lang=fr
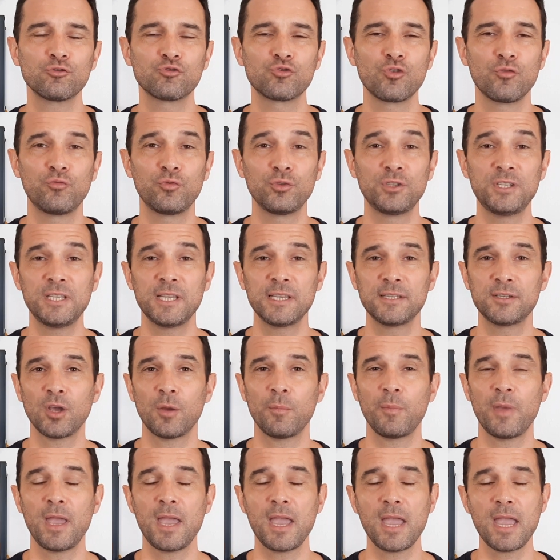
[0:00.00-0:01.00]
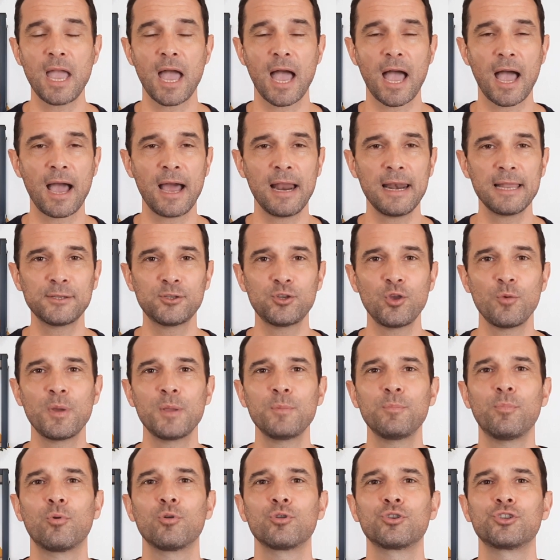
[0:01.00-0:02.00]
je vous dis désormais à la
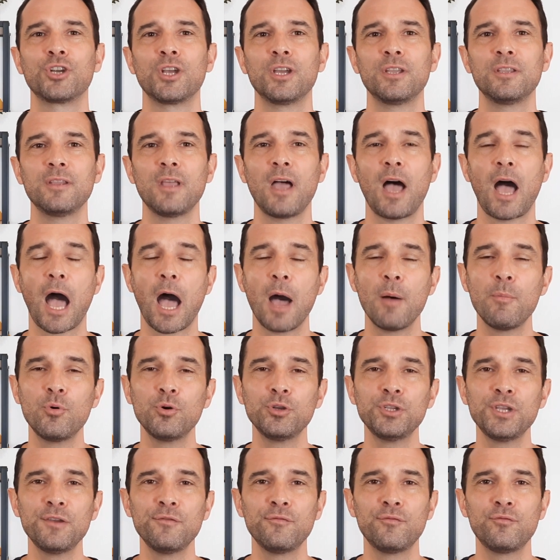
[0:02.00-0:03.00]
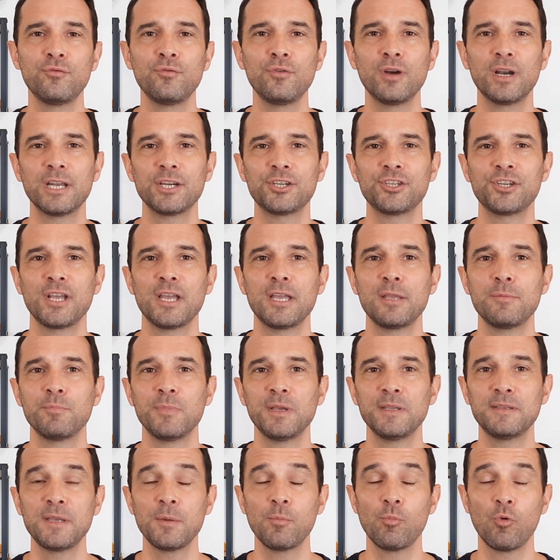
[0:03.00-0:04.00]
semaine prochaine. Abonnez-vous à la chaîne,
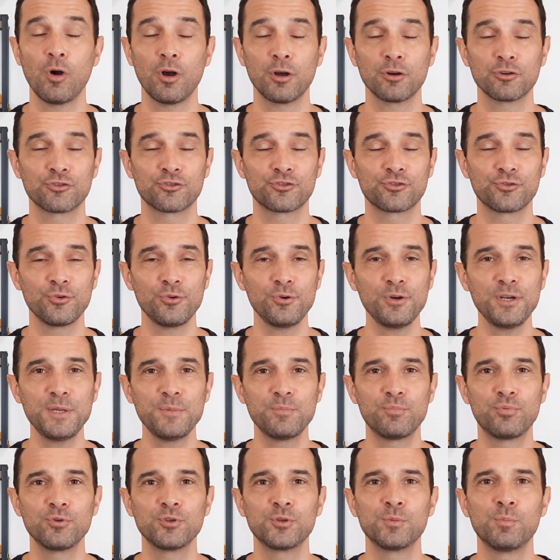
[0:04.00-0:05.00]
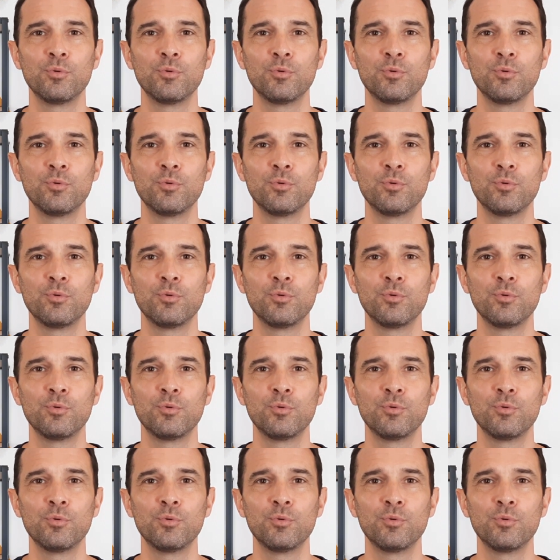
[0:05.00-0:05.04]
mettez-moi un joli pouce